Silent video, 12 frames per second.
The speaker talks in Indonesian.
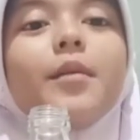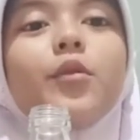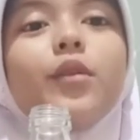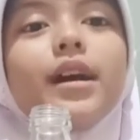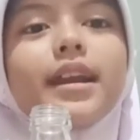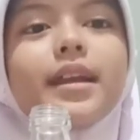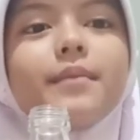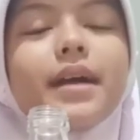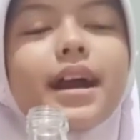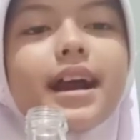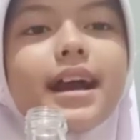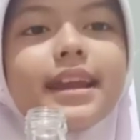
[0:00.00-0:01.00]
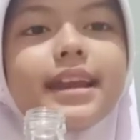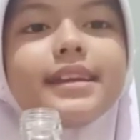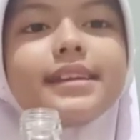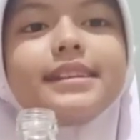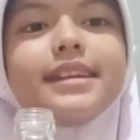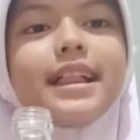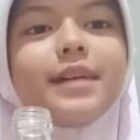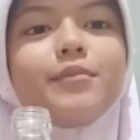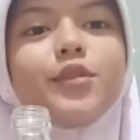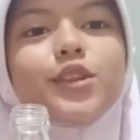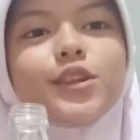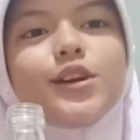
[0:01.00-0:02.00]
warna makanan ke dalam
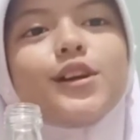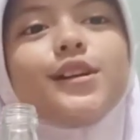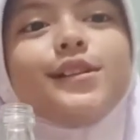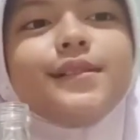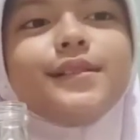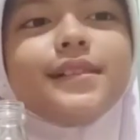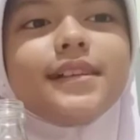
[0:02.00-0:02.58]
botol.